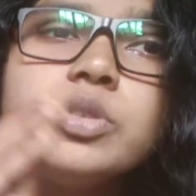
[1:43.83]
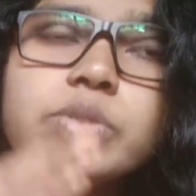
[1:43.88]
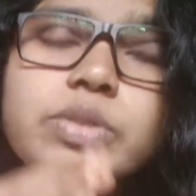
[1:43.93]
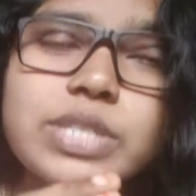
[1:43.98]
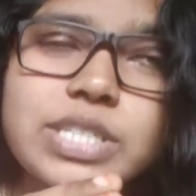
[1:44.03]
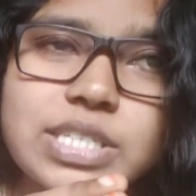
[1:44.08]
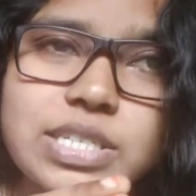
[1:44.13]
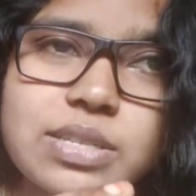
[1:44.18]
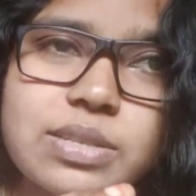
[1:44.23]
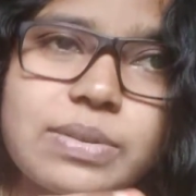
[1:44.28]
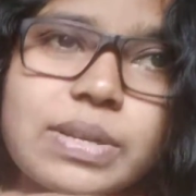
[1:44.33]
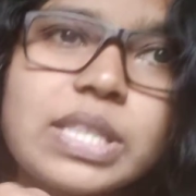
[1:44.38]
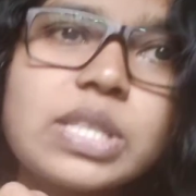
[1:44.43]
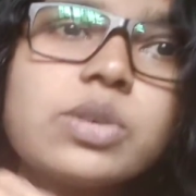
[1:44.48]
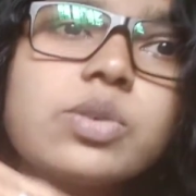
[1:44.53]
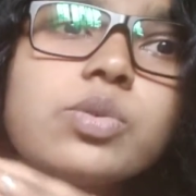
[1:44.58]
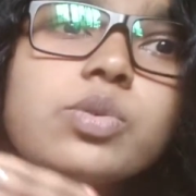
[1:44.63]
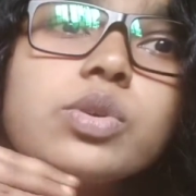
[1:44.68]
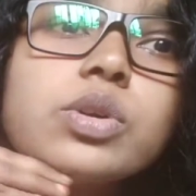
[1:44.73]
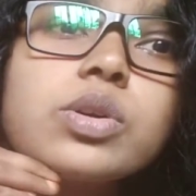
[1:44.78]
நியூட்ரிஷன்ஸ்
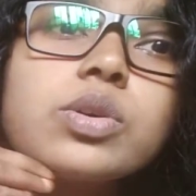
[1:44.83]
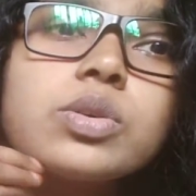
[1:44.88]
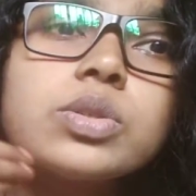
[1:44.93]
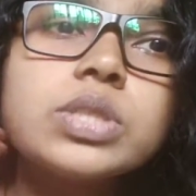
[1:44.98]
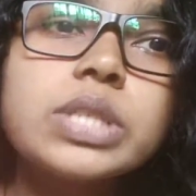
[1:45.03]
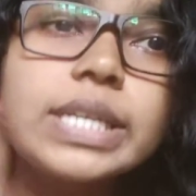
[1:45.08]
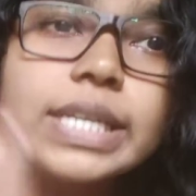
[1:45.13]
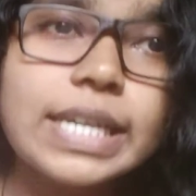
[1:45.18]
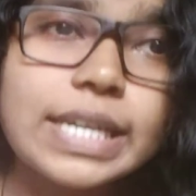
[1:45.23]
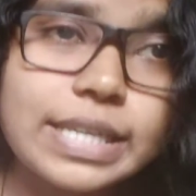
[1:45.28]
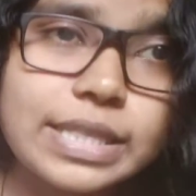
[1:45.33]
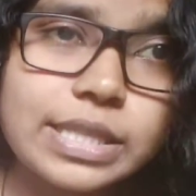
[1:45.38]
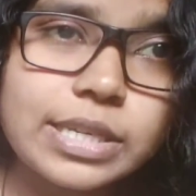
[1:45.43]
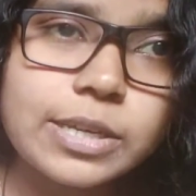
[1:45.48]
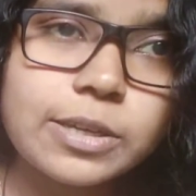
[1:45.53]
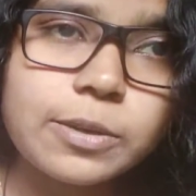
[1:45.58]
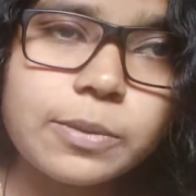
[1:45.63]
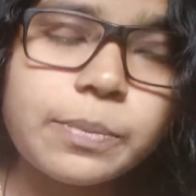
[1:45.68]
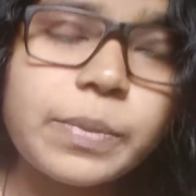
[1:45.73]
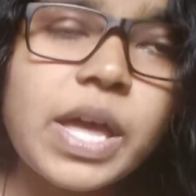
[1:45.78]
வந்து கூட கொஞ்சம்
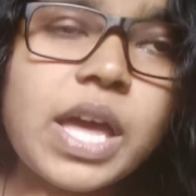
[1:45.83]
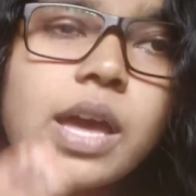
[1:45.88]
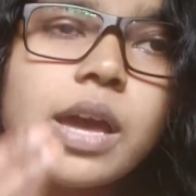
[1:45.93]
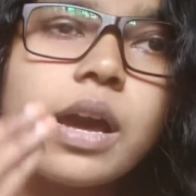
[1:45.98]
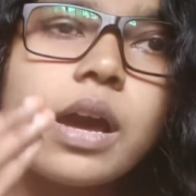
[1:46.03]
எடுத்துக்கணும்